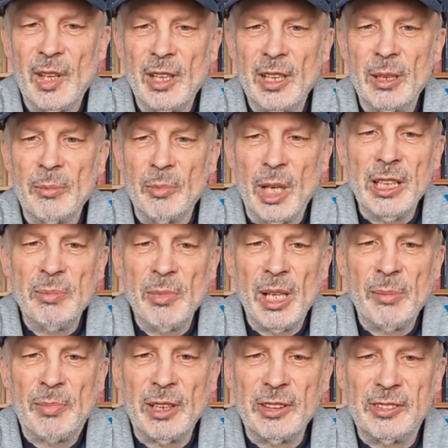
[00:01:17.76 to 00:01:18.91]
Manchmal
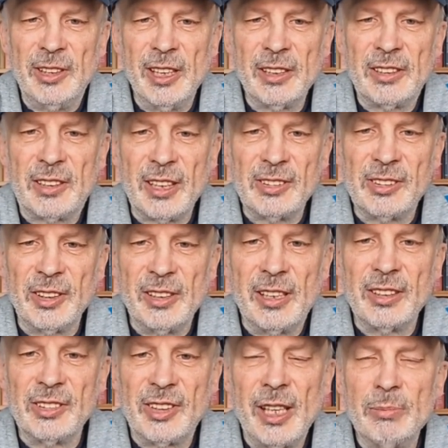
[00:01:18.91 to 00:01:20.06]
passiert das in
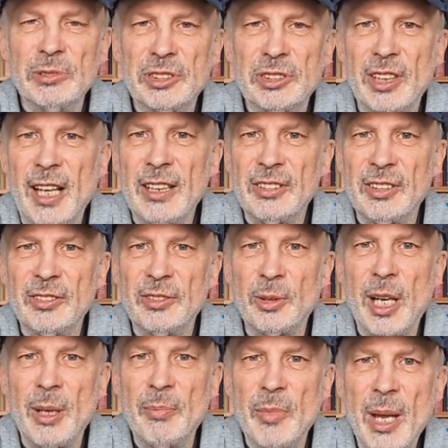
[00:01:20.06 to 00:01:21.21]
derselben Straße
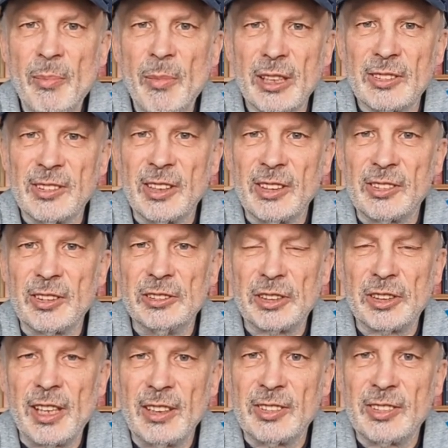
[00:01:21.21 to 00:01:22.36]
sogar mehrmals, dass die
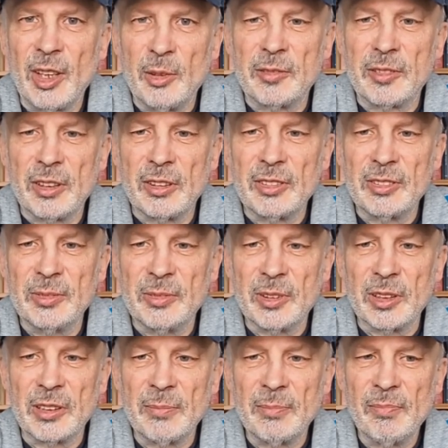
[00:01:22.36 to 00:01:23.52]
Straße aufgerissen
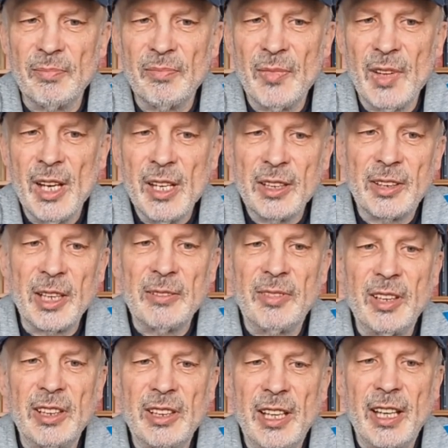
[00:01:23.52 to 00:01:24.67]
wird. Denn
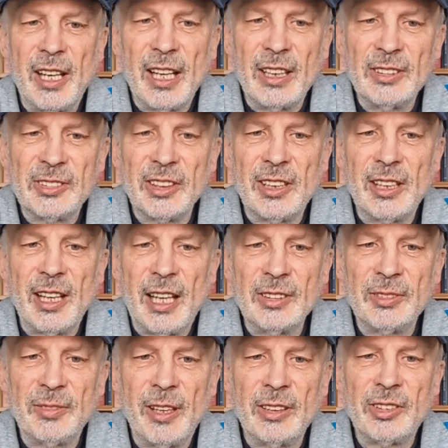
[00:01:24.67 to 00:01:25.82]
wenn der erste
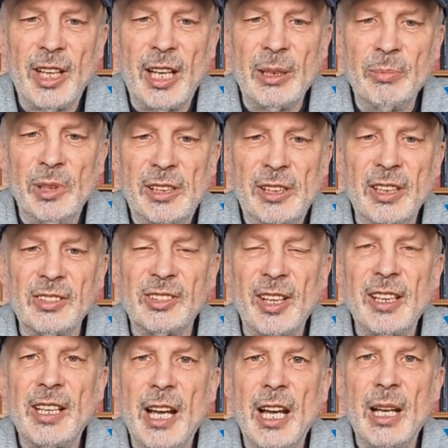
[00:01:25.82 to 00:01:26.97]
Glasfaseranbieter
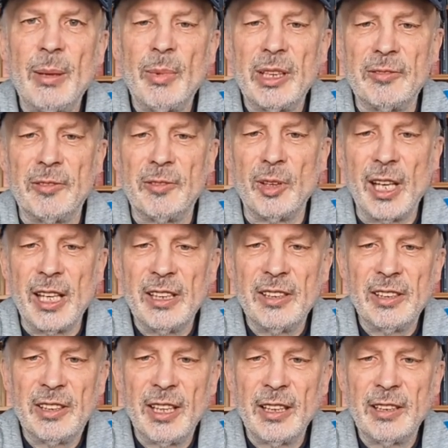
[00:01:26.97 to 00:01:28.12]
seine Arbeit
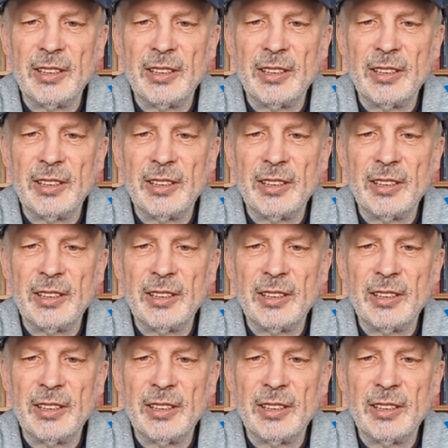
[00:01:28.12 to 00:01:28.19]
vollendet hat,